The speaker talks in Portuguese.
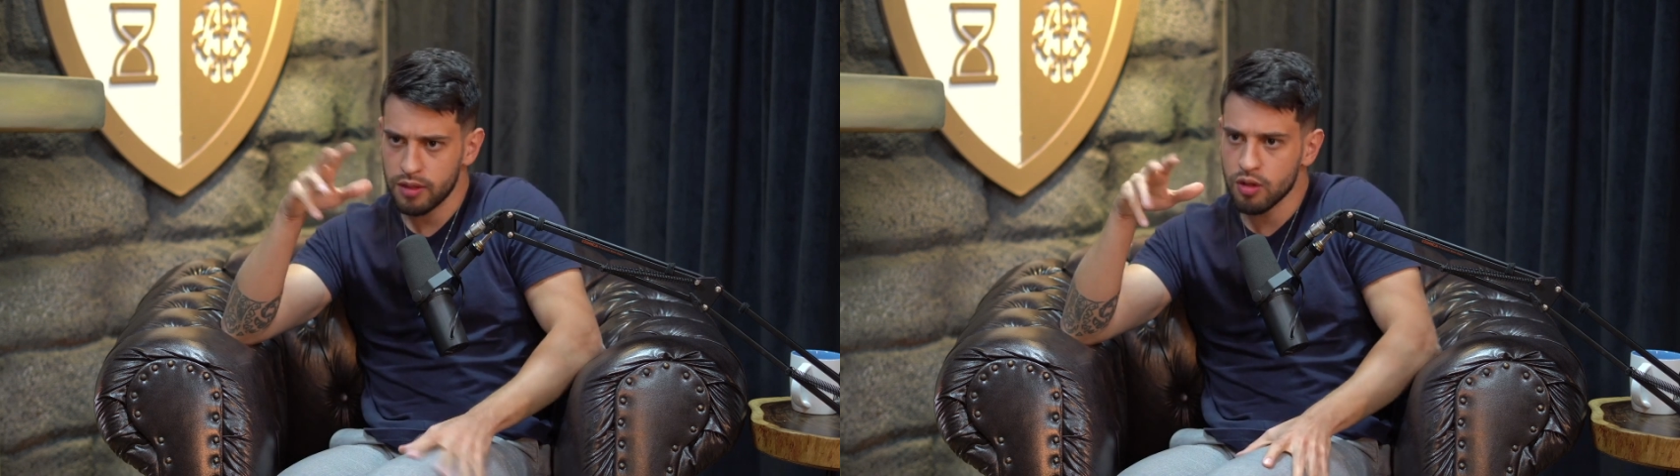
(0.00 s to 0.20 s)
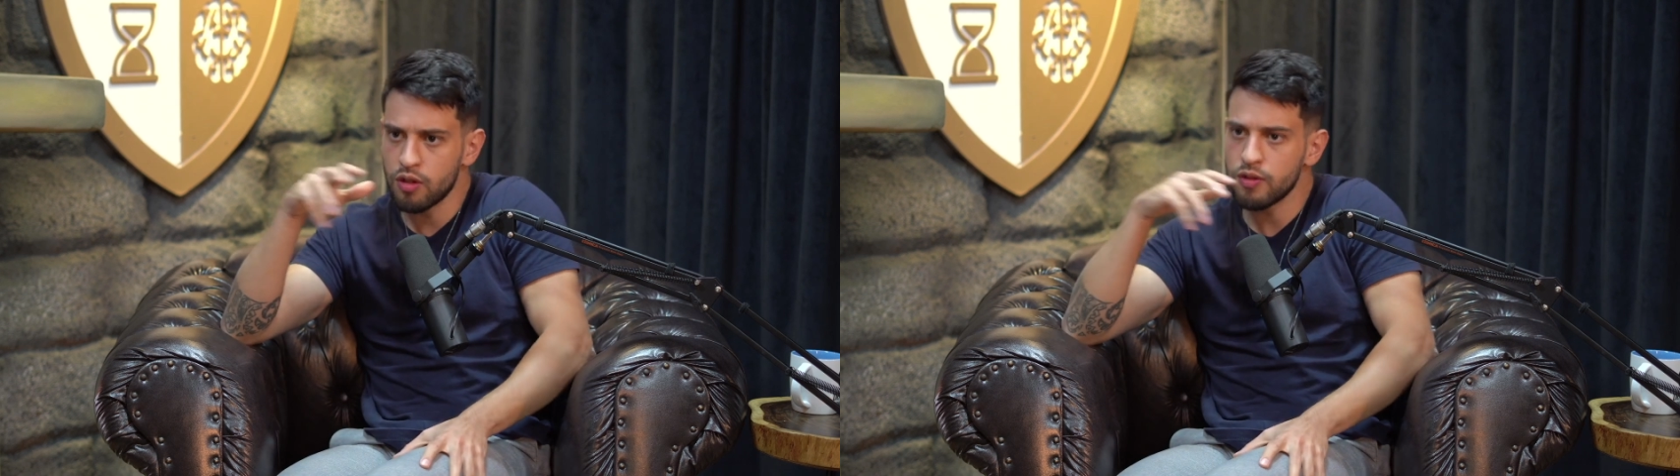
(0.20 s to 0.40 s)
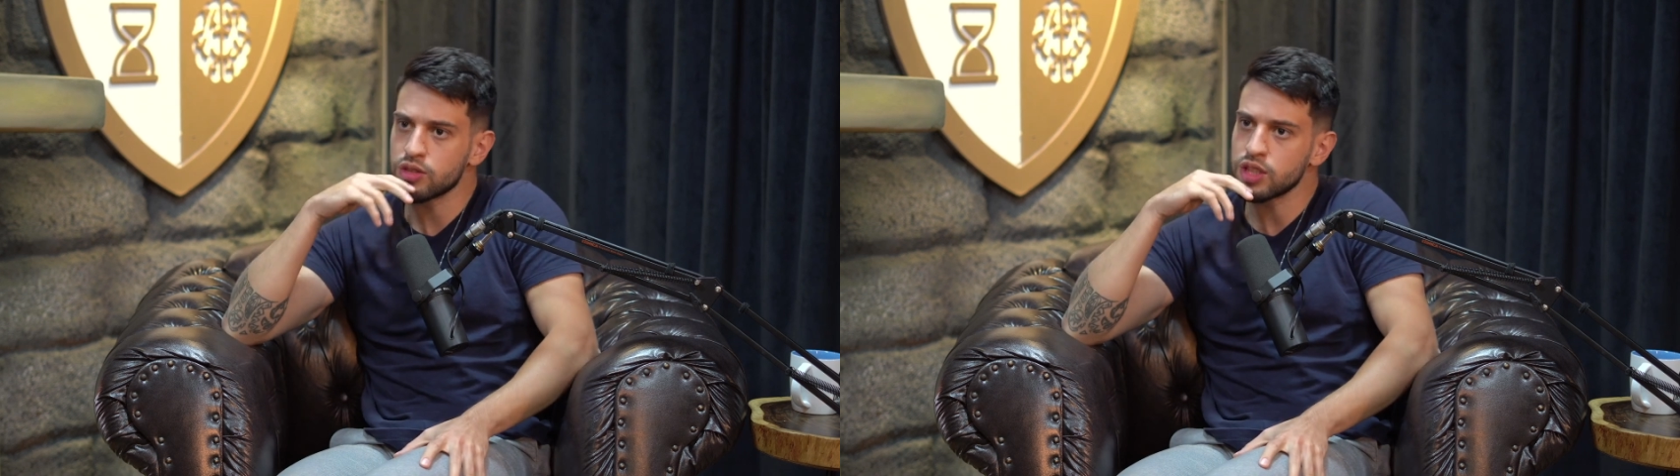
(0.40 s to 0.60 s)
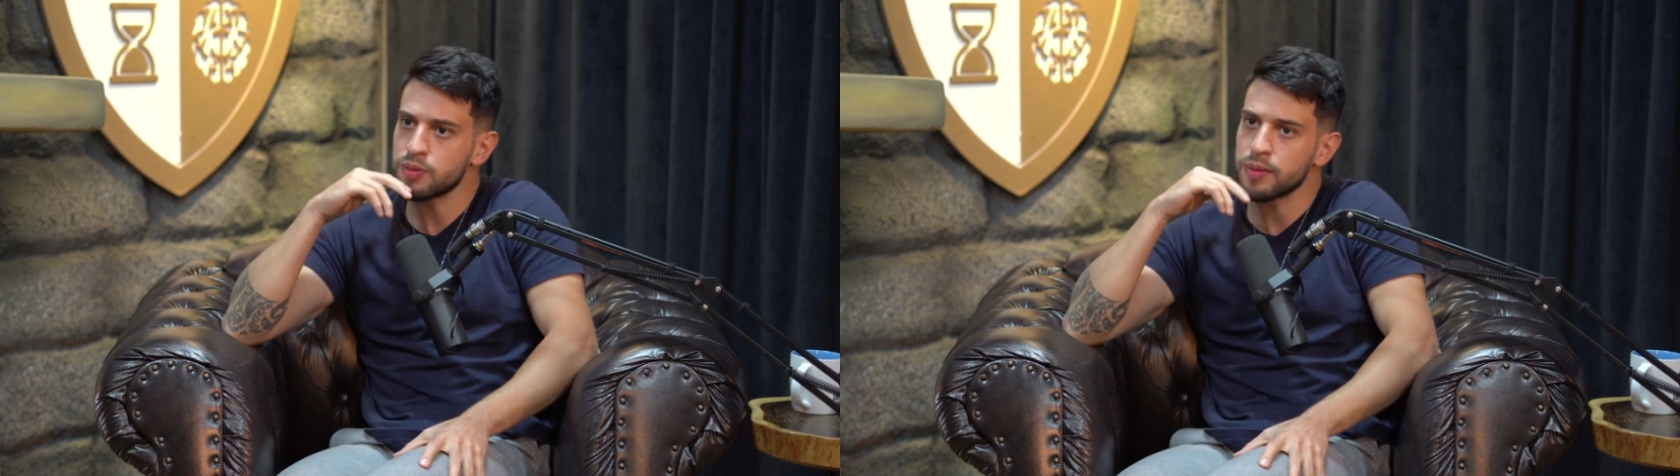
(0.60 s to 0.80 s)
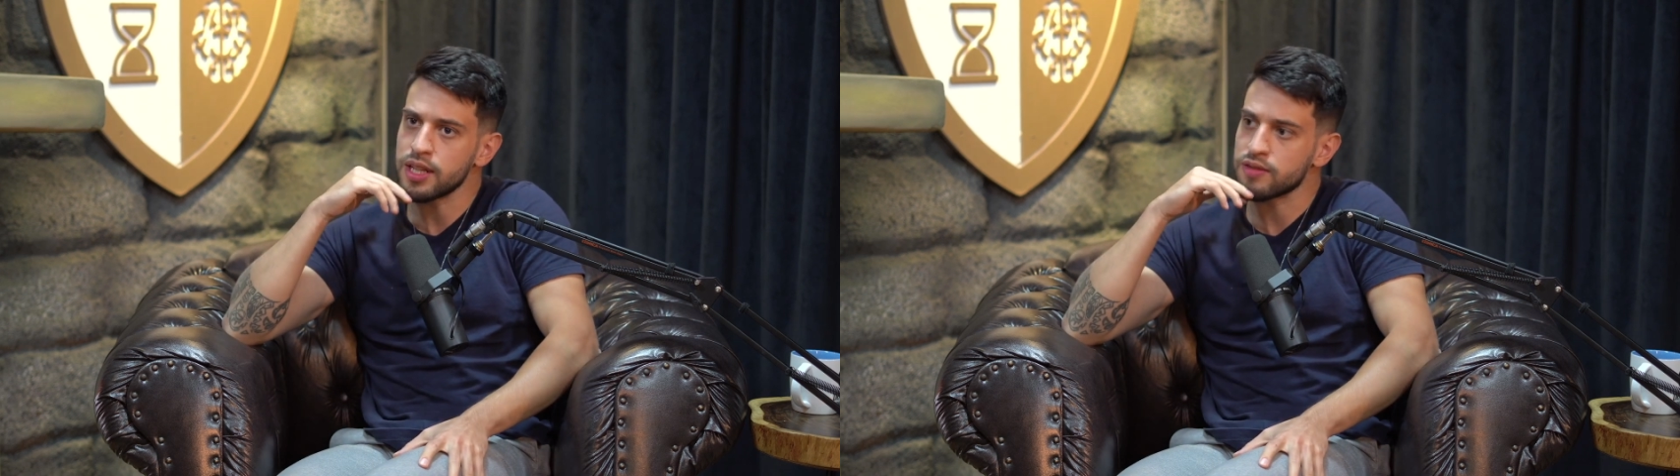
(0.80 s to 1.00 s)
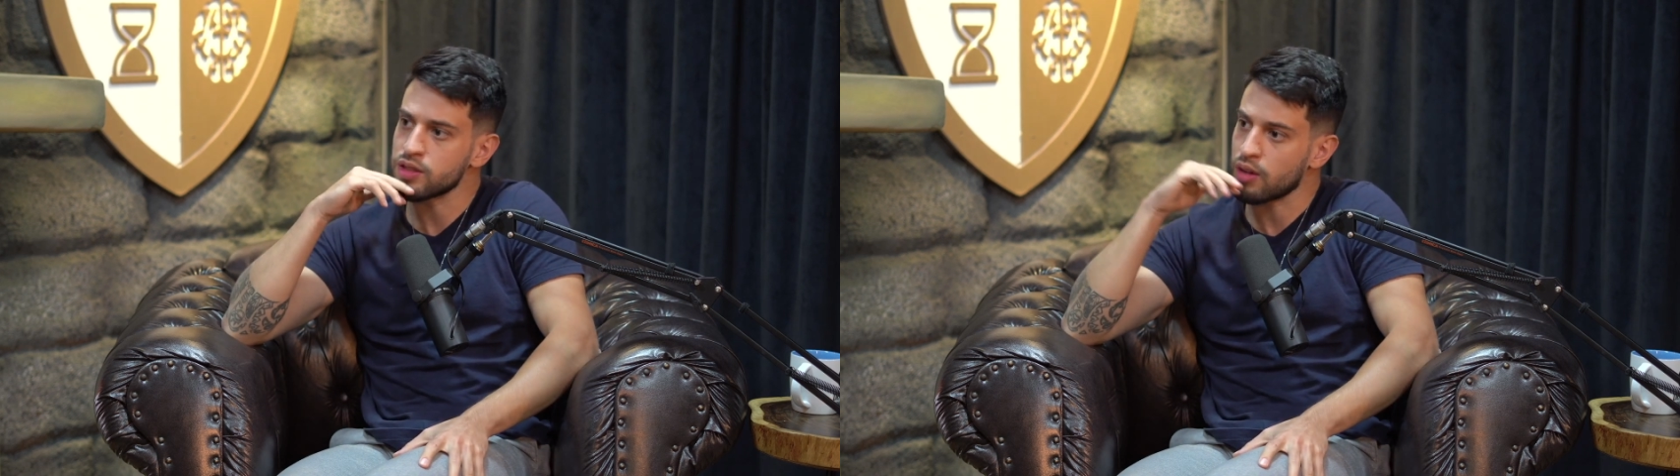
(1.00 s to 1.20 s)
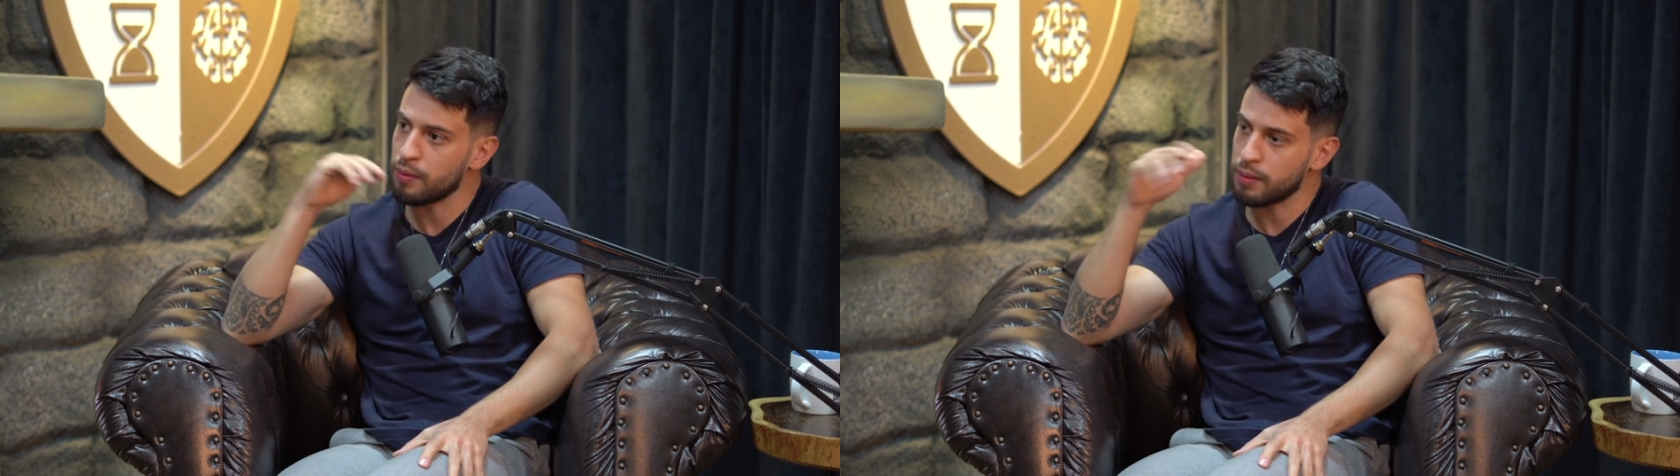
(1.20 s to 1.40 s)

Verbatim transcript: conversou as primeiras vezes com a